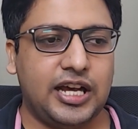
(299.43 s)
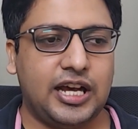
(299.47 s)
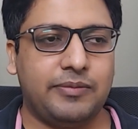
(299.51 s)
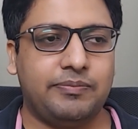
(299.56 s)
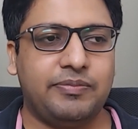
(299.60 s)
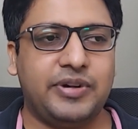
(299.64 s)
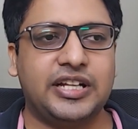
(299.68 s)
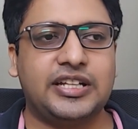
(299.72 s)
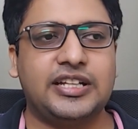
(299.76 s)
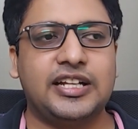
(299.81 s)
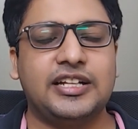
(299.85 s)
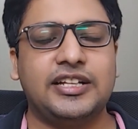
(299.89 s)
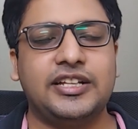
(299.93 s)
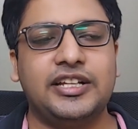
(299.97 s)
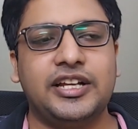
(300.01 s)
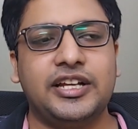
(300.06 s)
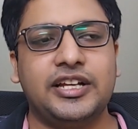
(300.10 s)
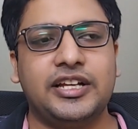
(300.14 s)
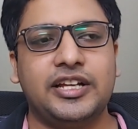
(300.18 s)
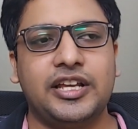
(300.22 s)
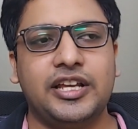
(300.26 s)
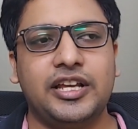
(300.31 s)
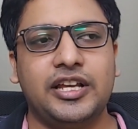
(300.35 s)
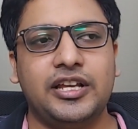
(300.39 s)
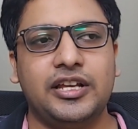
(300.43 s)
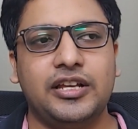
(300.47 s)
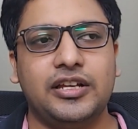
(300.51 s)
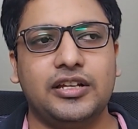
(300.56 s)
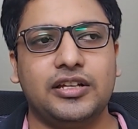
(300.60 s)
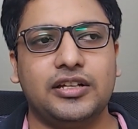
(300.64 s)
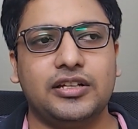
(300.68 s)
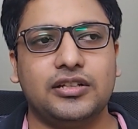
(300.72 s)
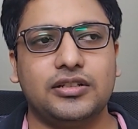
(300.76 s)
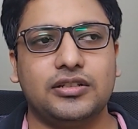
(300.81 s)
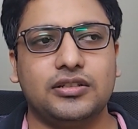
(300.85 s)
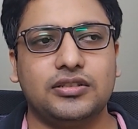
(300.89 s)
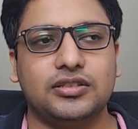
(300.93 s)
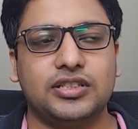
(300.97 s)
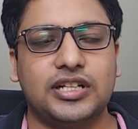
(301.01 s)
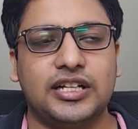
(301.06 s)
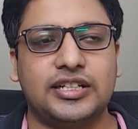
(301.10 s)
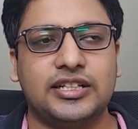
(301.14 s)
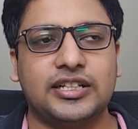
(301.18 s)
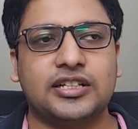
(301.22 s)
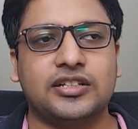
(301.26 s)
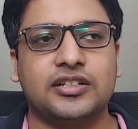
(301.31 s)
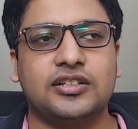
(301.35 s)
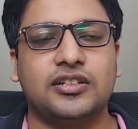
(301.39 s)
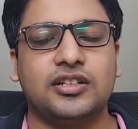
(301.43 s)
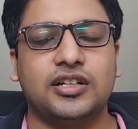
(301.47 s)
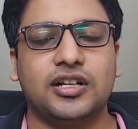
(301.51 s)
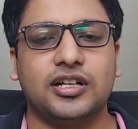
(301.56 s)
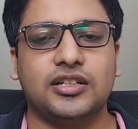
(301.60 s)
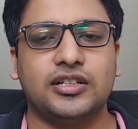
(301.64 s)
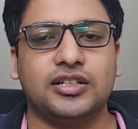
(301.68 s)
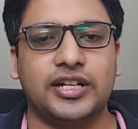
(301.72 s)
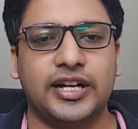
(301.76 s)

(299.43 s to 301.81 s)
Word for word: अब बात आती है कि जहाँ तक